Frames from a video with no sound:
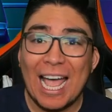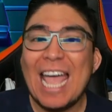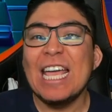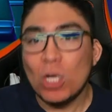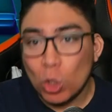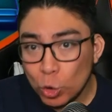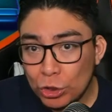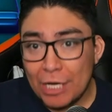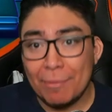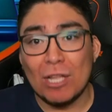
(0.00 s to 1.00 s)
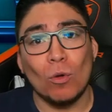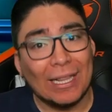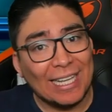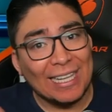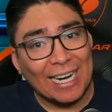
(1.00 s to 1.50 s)
e inclusive no
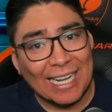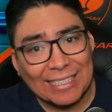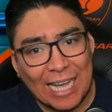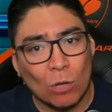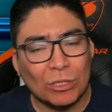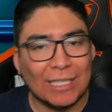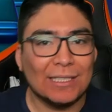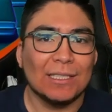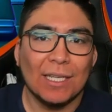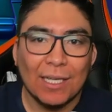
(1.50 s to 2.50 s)
atender las causas,